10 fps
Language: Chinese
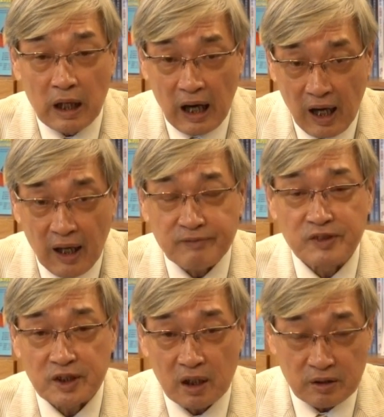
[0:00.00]
按
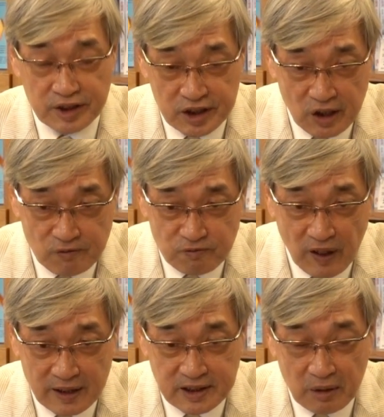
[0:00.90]
照宪
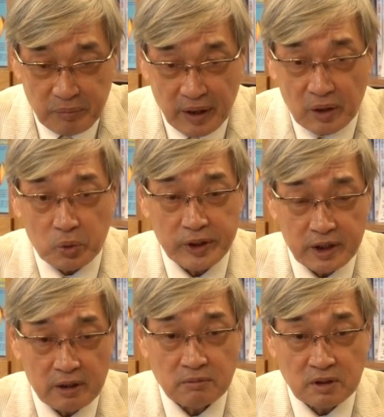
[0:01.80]
法上面的规定。